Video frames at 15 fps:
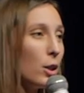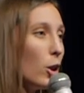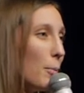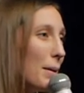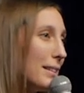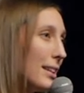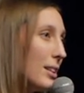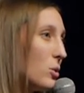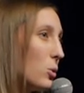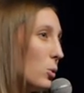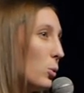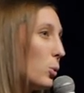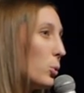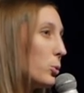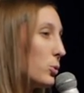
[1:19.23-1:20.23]
Dans ma thèse de
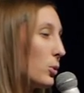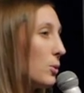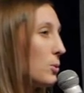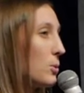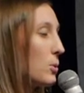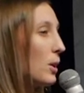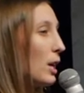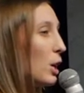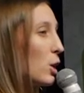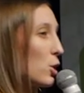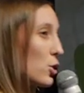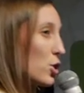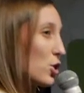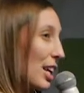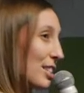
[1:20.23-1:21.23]
neurosciences,
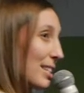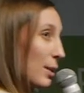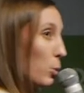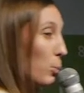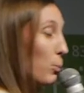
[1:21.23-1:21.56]
je cherche à